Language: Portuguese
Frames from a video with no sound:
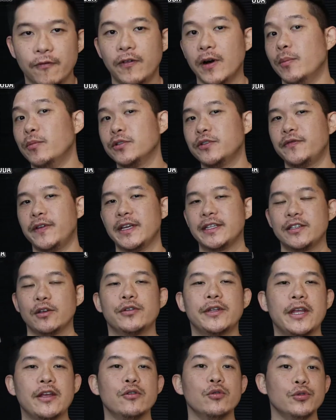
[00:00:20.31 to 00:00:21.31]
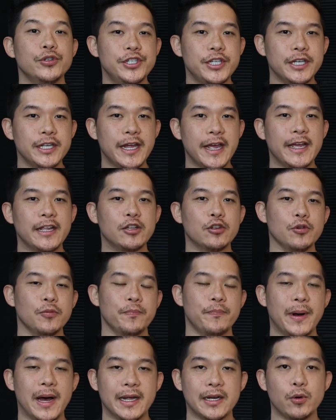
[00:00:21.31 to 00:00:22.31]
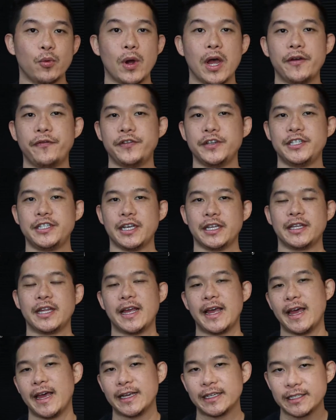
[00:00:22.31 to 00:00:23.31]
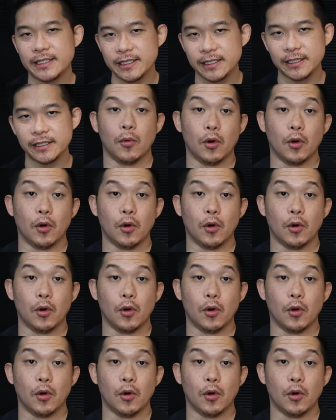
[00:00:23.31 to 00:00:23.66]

vamos ver se eu tenho o direito para o FGTS.